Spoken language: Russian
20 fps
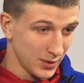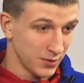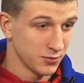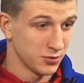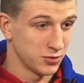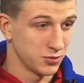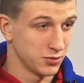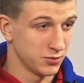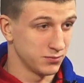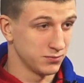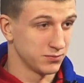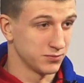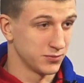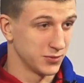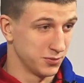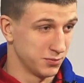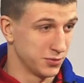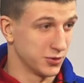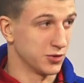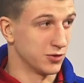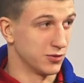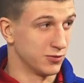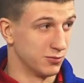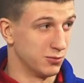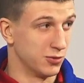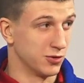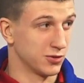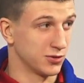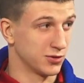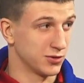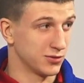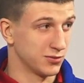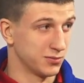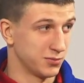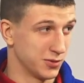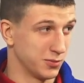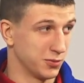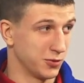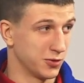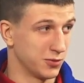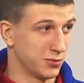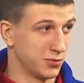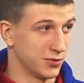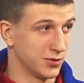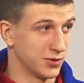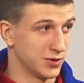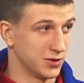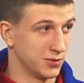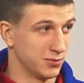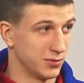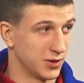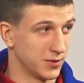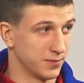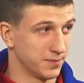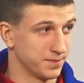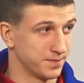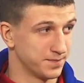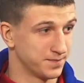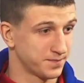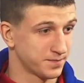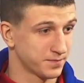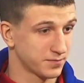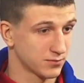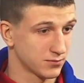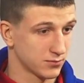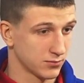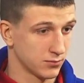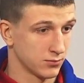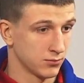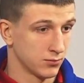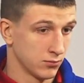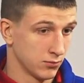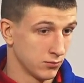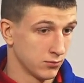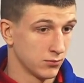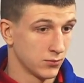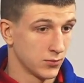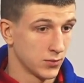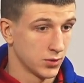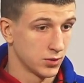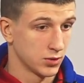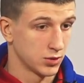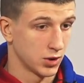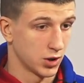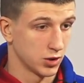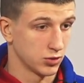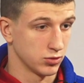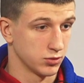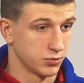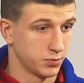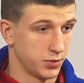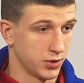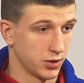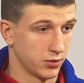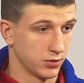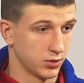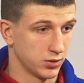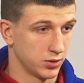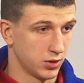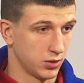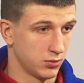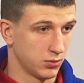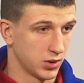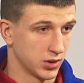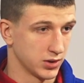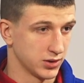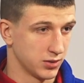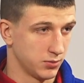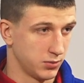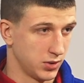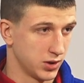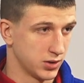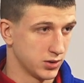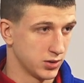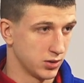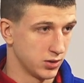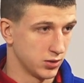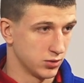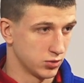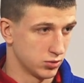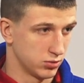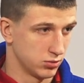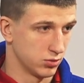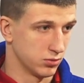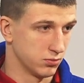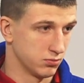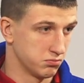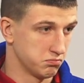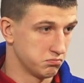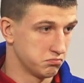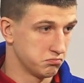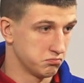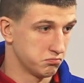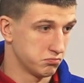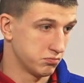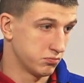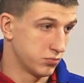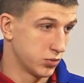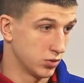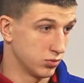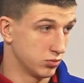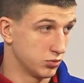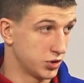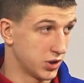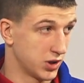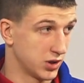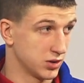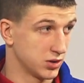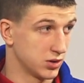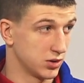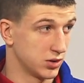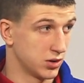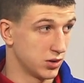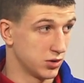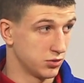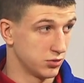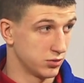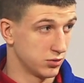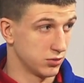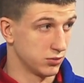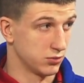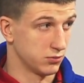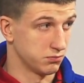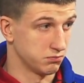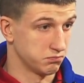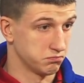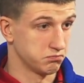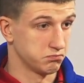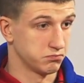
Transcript: Все, и пошел в бокс попробовать себя. Сразу с первых дней меня заметили, что получаться начал.